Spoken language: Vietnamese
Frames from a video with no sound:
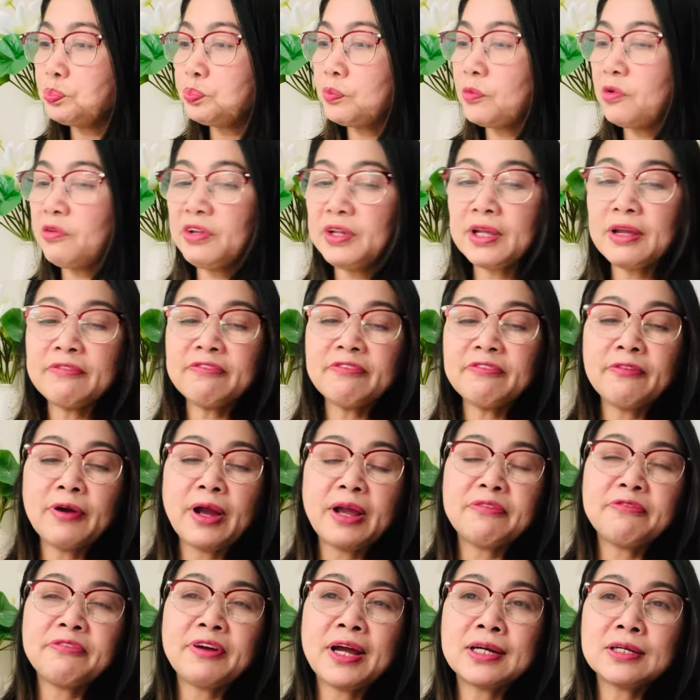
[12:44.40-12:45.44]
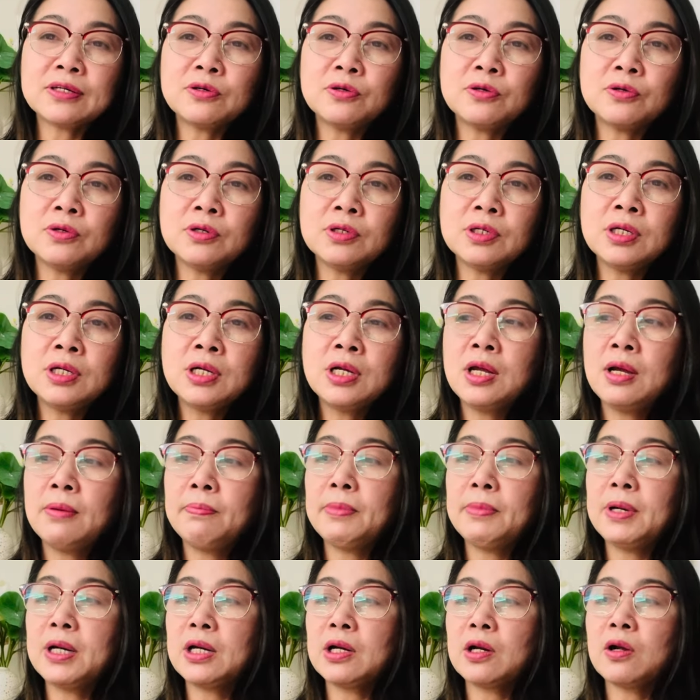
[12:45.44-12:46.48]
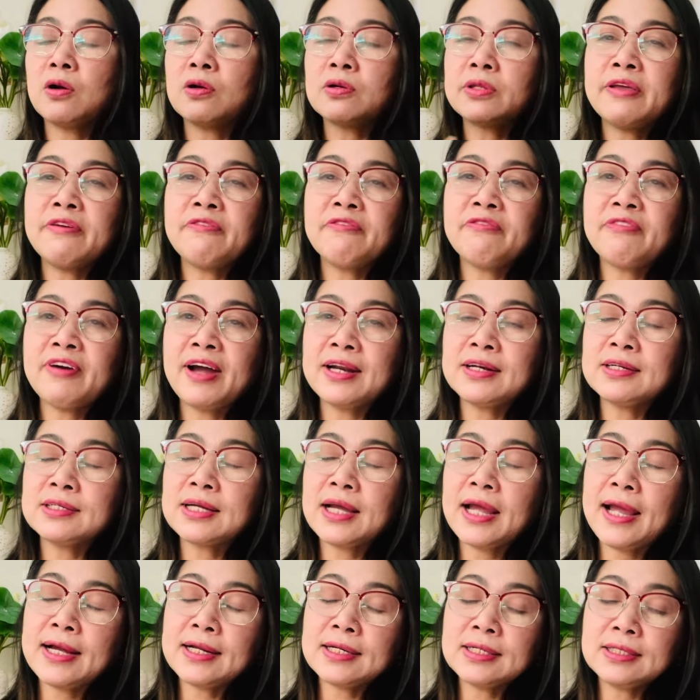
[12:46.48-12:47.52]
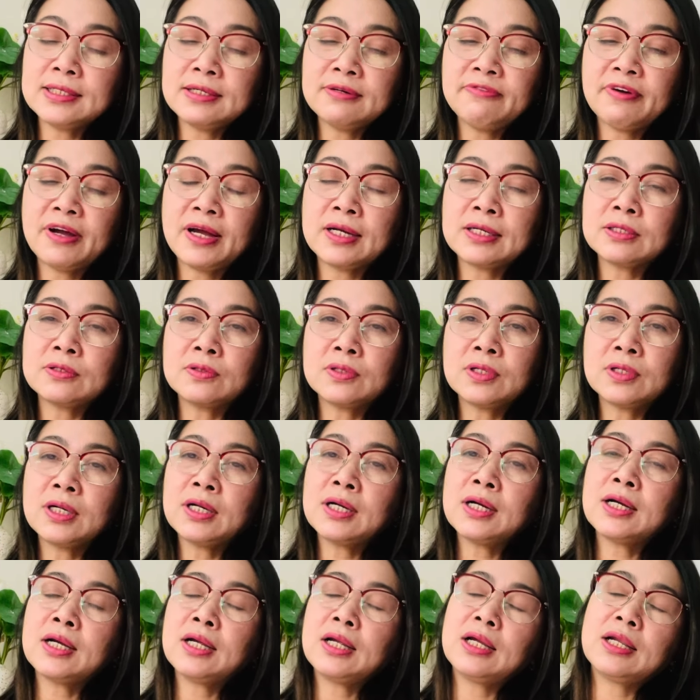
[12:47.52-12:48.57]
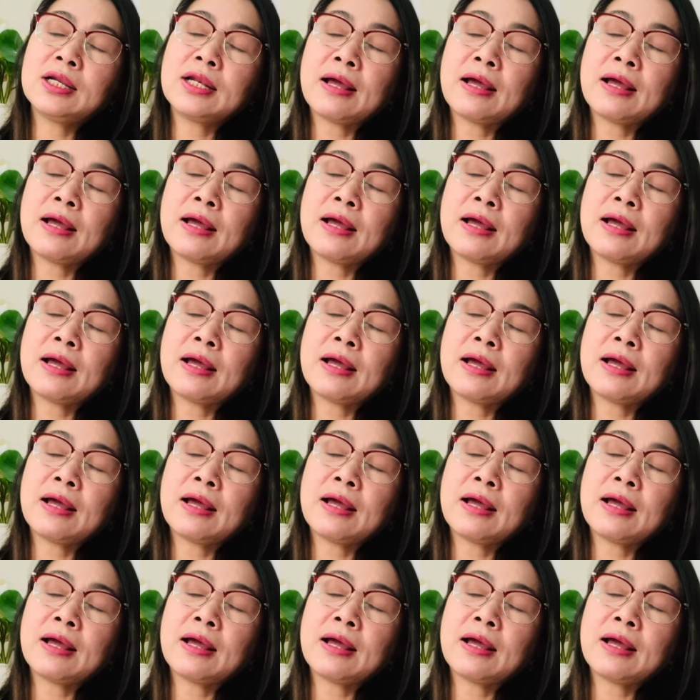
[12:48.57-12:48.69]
vì gặp ngoài fan của mình còn nhiều fan khác nữa fan của à,